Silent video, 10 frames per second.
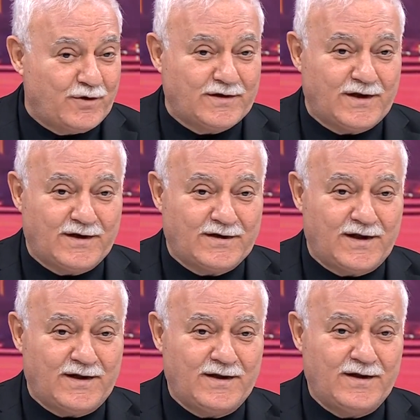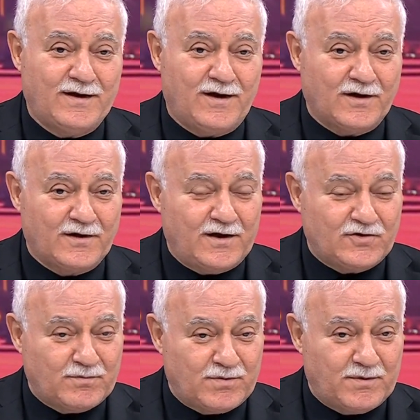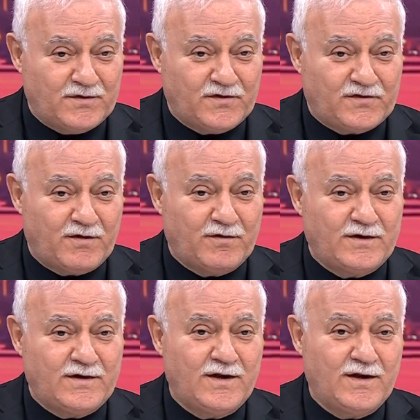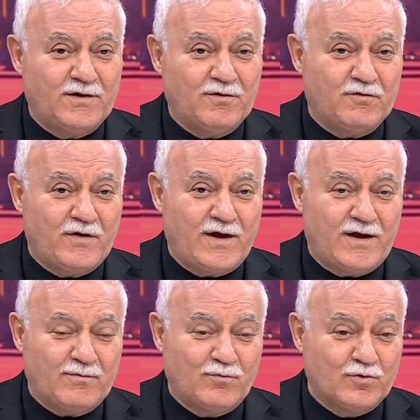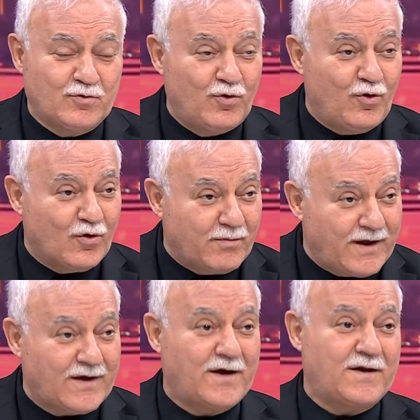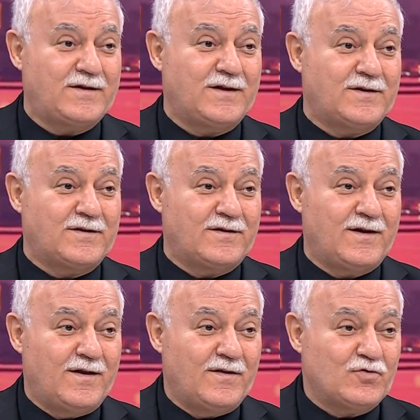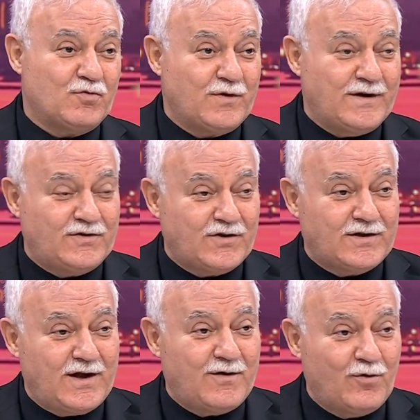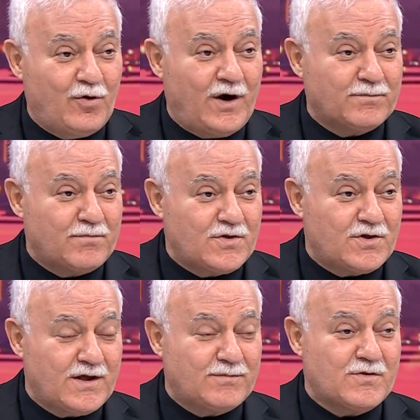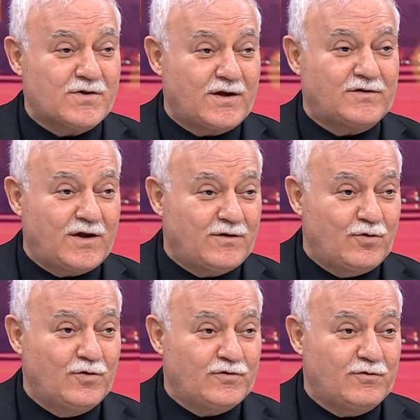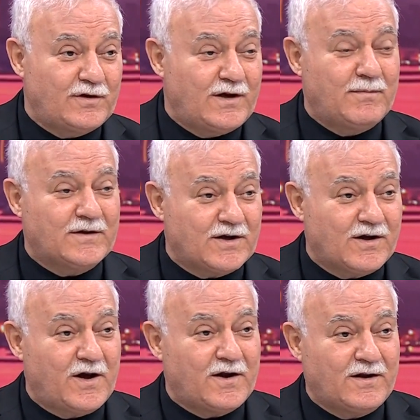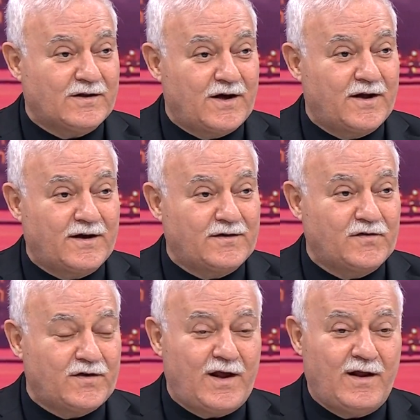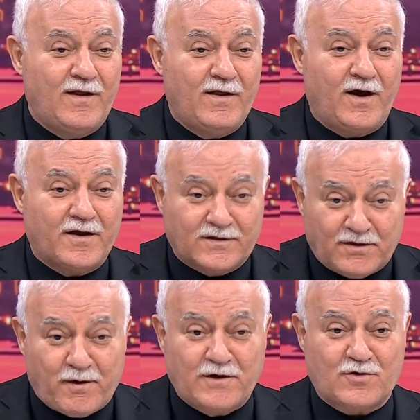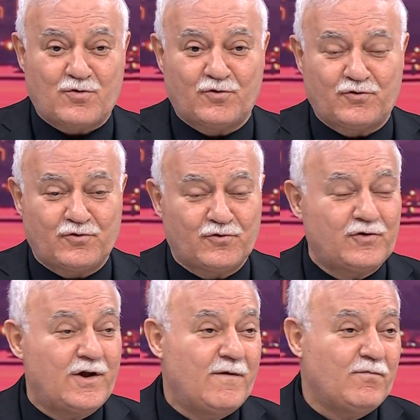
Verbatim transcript: Bu nedenle de Allah için birbirinizi sevin ve mutlu olmaya gayret edin. Çünkü neticede o 60, 70, 80, 100, 150 metrekarelik dairenizde hayatı paylaşıyorsunuz.